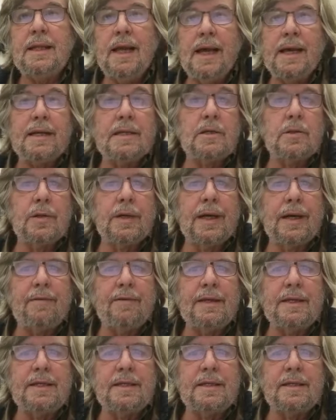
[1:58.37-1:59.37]
Terzo,
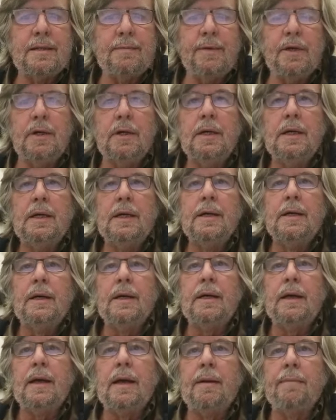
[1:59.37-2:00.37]
gravissimo,
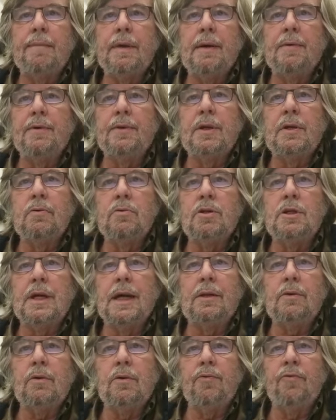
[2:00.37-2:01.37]
eh, abbiamo
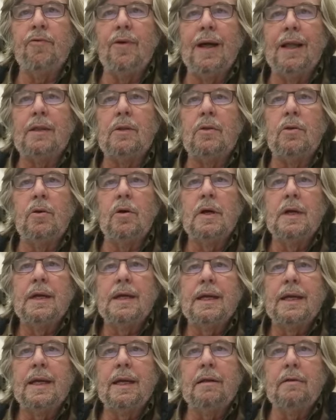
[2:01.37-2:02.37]
denunciato il fatto
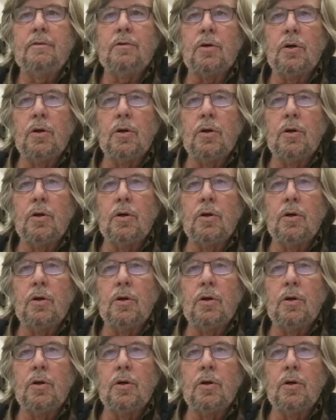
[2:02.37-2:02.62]
che il